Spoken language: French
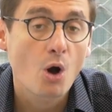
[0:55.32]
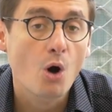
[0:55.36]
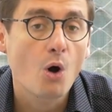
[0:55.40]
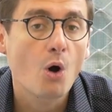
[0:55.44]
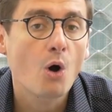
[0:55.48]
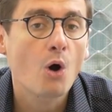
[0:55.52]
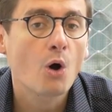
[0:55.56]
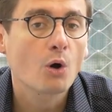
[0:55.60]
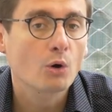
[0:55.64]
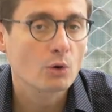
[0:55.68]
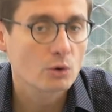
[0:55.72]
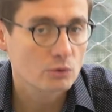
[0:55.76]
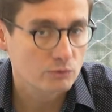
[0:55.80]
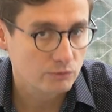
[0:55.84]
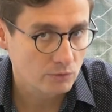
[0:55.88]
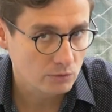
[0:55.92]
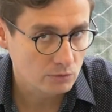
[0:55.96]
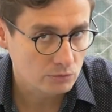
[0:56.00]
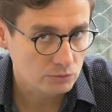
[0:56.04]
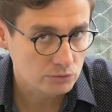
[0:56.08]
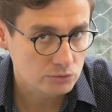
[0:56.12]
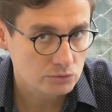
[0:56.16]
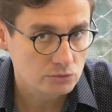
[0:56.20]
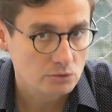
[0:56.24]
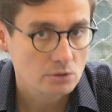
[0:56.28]
En
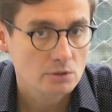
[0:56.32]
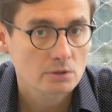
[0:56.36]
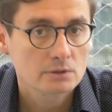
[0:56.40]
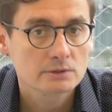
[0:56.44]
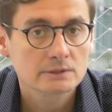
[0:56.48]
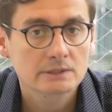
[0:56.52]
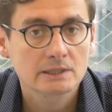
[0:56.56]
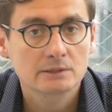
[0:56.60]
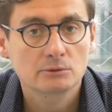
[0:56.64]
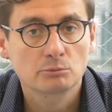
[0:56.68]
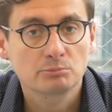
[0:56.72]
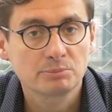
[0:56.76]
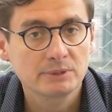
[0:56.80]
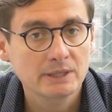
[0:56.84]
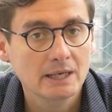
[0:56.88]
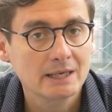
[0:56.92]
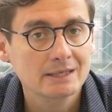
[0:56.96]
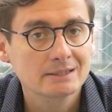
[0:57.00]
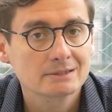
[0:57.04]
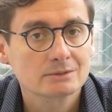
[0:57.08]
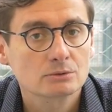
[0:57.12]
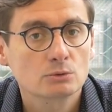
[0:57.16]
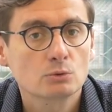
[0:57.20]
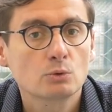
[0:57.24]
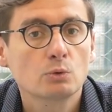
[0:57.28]
revanche, cette
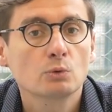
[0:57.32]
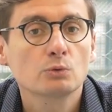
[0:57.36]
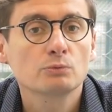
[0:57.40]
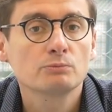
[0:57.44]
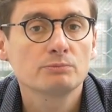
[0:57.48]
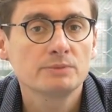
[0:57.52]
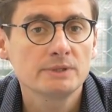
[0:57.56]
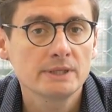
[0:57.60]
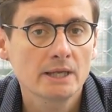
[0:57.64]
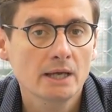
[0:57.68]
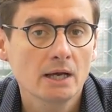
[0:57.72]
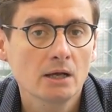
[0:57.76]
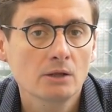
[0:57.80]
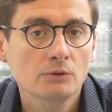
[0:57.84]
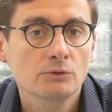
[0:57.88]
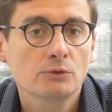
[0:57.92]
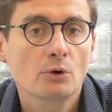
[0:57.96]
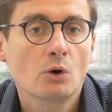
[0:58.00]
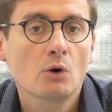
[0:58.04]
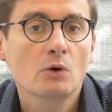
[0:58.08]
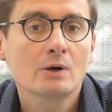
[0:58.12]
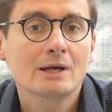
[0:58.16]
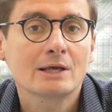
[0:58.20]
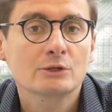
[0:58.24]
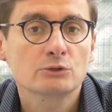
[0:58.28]
pièce compte bien
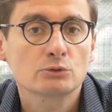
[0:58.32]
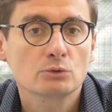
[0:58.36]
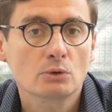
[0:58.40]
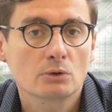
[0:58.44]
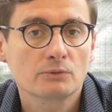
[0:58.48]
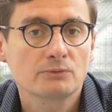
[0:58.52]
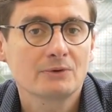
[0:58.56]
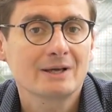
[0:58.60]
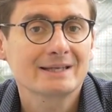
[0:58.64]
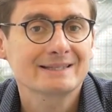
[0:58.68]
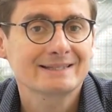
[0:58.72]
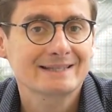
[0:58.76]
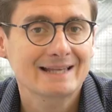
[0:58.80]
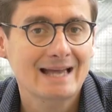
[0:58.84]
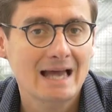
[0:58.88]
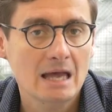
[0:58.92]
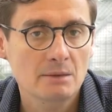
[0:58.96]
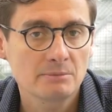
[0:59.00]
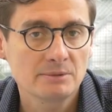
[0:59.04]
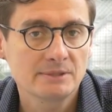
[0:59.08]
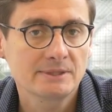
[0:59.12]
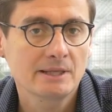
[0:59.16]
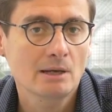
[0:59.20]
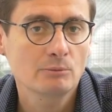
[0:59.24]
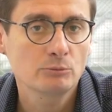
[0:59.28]
dans la surface
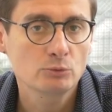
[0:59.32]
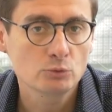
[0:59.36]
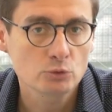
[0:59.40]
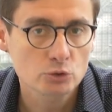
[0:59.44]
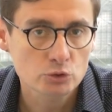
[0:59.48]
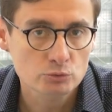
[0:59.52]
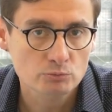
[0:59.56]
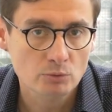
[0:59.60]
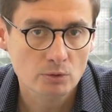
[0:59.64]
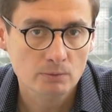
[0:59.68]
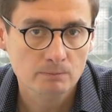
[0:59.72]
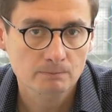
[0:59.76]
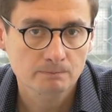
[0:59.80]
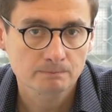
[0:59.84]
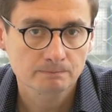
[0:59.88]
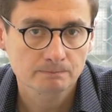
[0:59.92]
habitable du logement.